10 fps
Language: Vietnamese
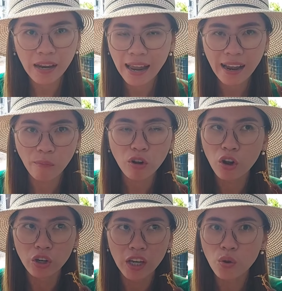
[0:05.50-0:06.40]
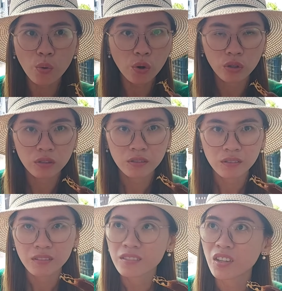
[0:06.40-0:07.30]
giác ăn không có còn vị chua luôn,
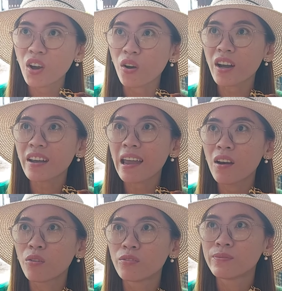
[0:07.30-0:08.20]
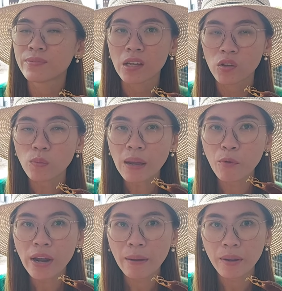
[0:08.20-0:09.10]
nó ngọt ngất ngay luôn. Chúng ta
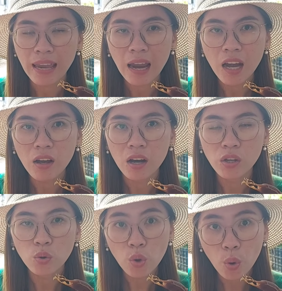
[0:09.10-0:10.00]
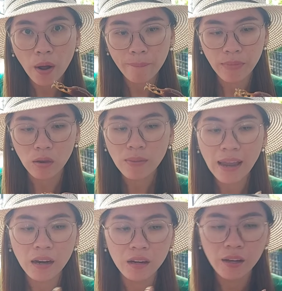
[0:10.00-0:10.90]
muốn ăn mà cháy nó hơi chua chua á, thì chúng
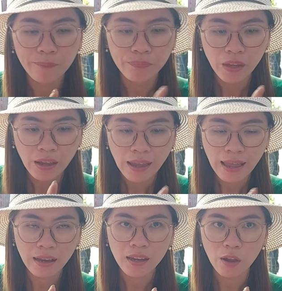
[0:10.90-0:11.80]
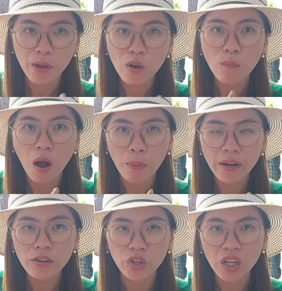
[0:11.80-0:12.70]
ta nên ăn cái kiểu mà dốt bột á, nó vừa